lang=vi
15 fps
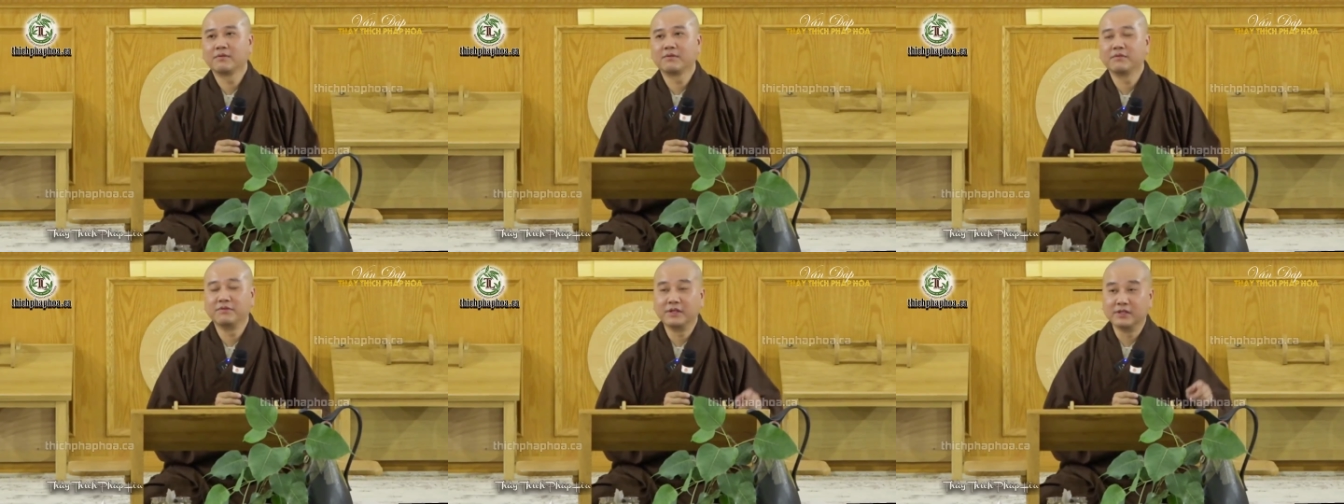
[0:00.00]

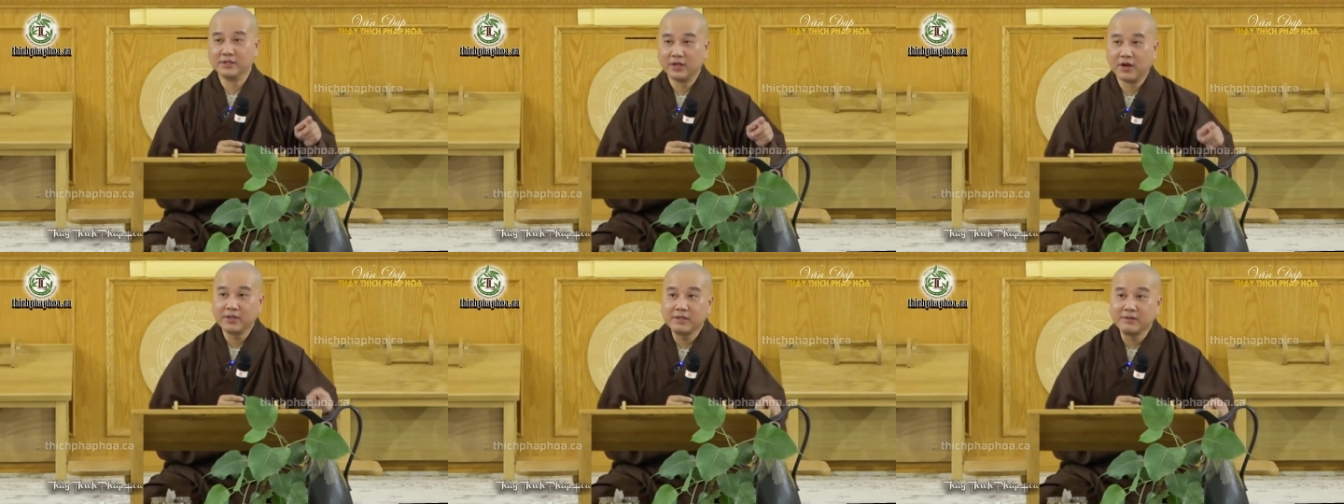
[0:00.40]
vì
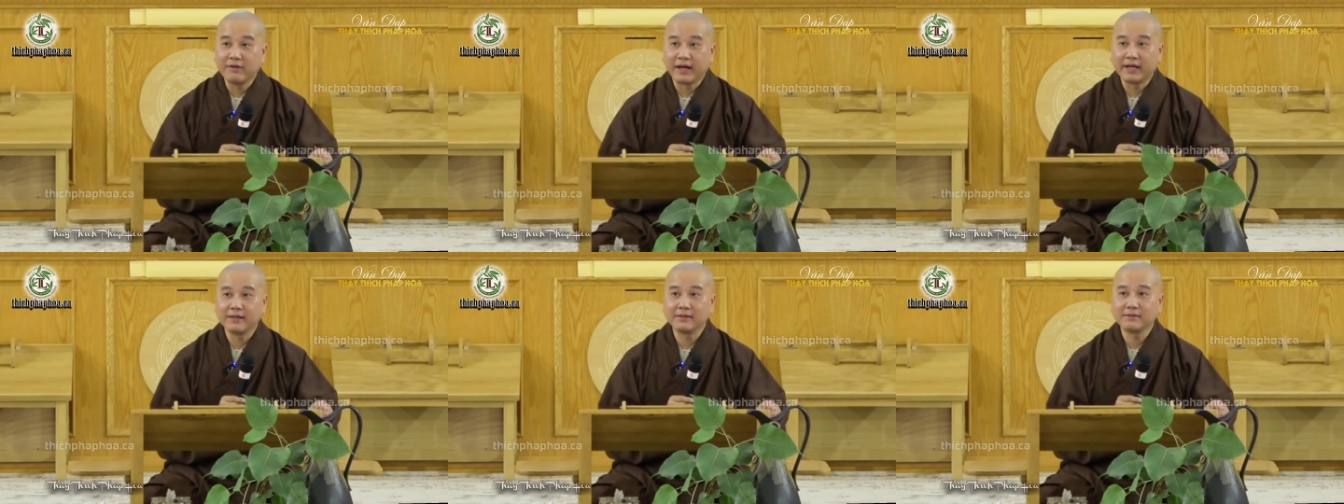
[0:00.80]
người đó như
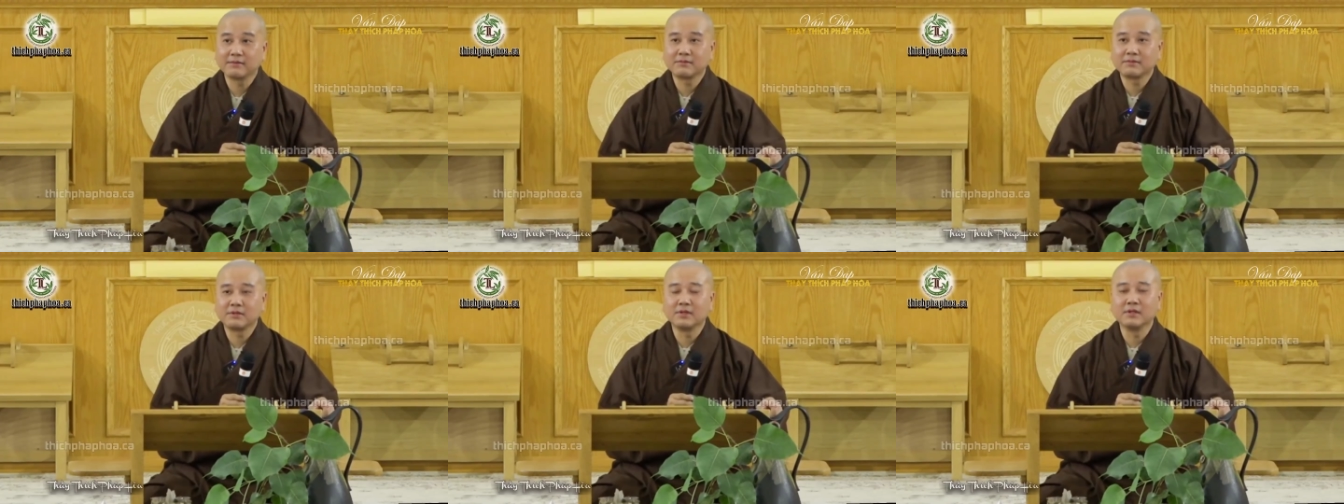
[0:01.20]
vậy
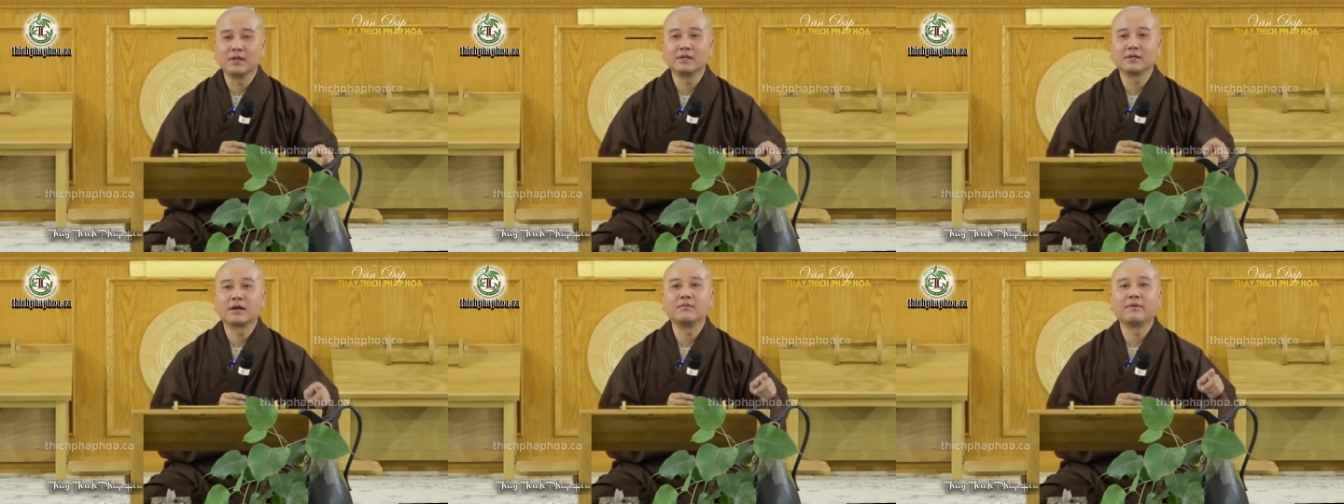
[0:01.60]
cho
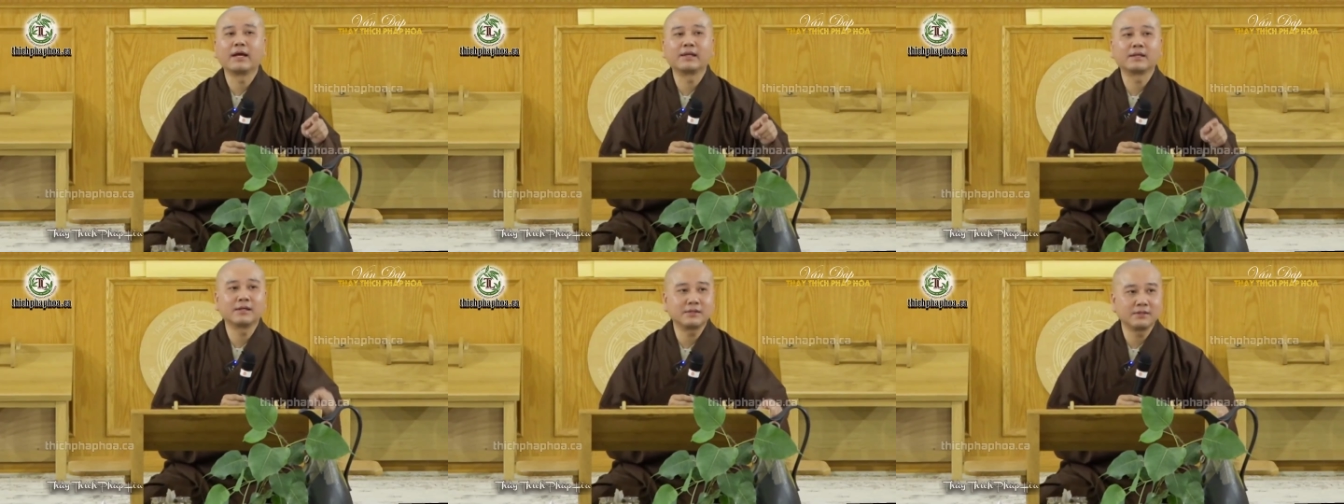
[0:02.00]
nên không
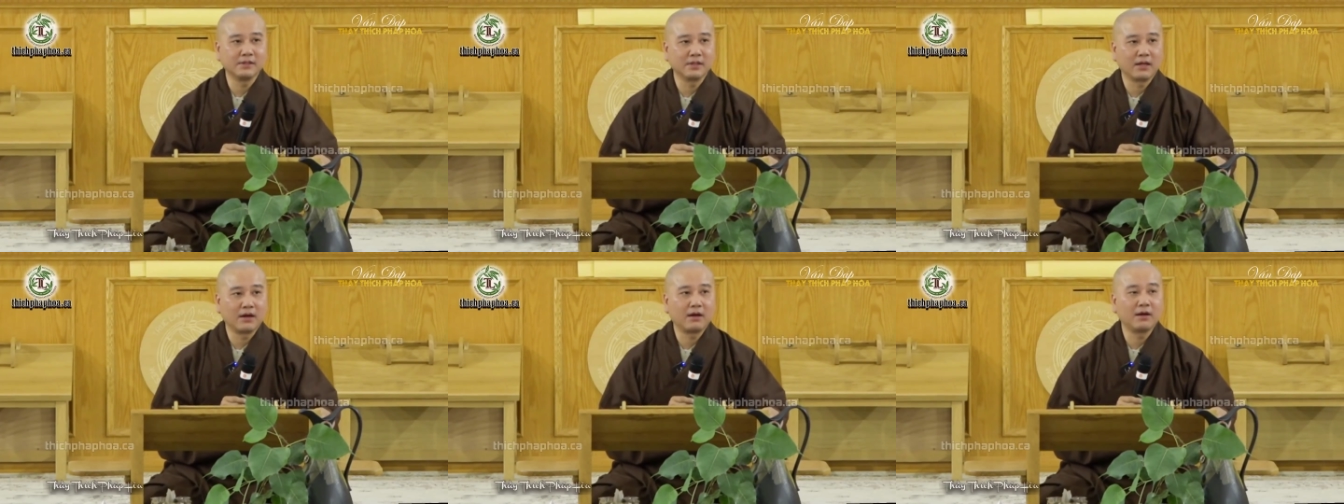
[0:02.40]
ai thích
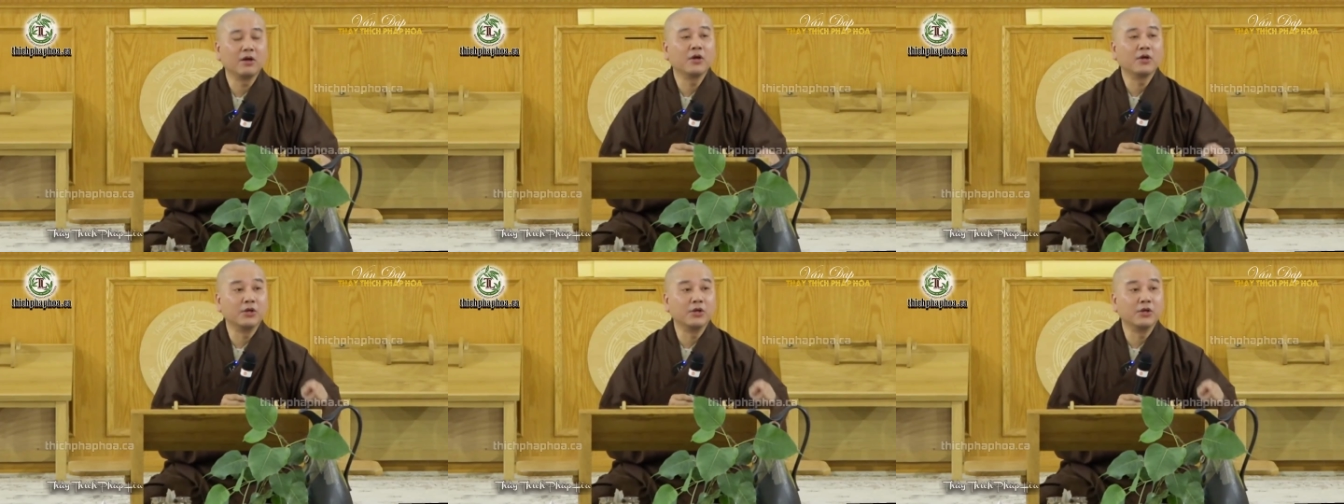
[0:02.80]
người đó.